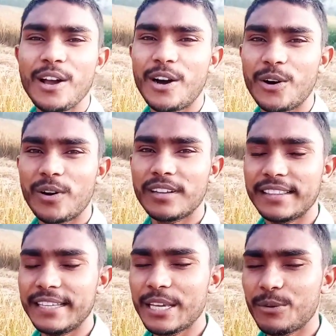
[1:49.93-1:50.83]
और
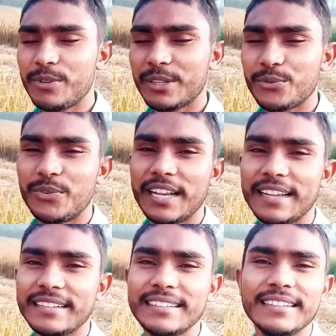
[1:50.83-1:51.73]
दिया हुआ तो
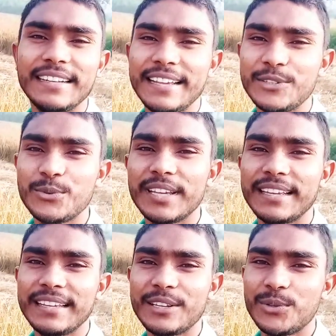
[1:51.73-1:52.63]
फ़िलहाल ले चुके
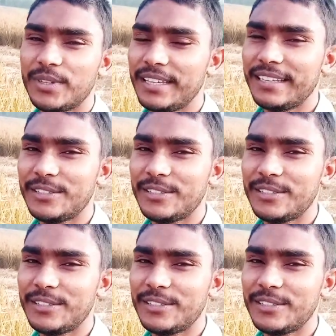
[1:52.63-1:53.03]
हैं क्योंकि